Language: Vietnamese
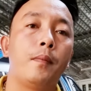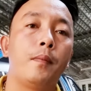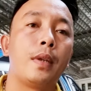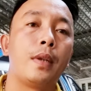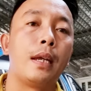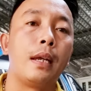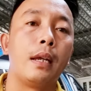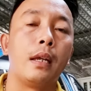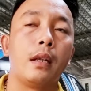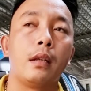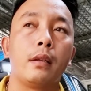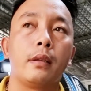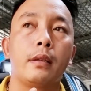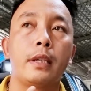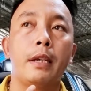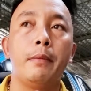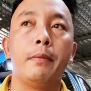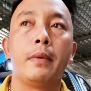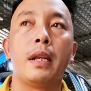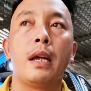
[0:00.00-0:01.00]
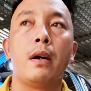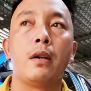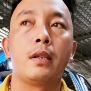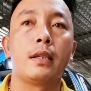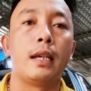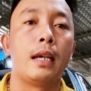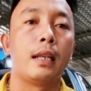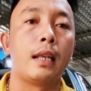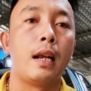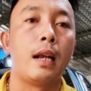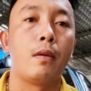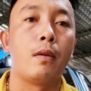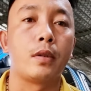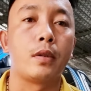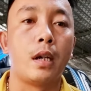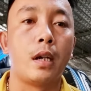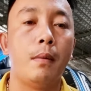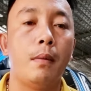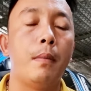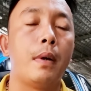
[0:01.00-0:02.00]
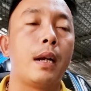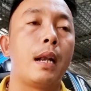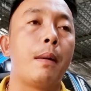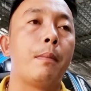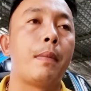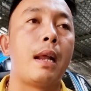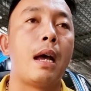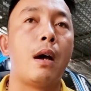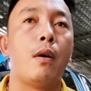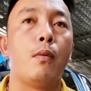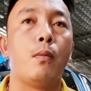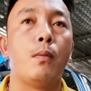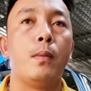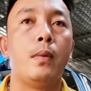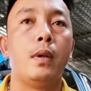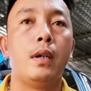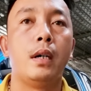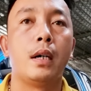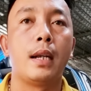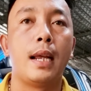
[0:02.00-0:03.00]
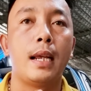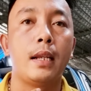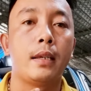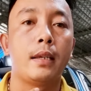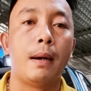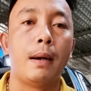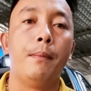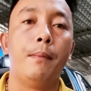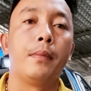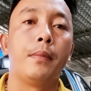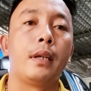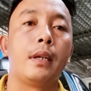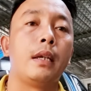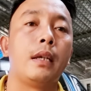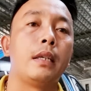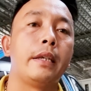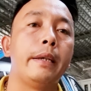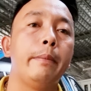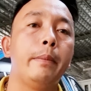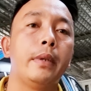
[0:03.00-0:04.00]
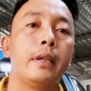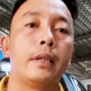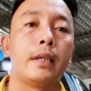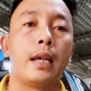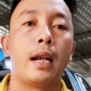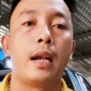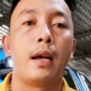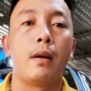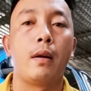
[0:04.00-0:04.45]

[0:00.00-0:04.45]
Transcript: thì chim nó sẽ thay lông sớm mà năm nào mưa đến chậm thì chim sẽ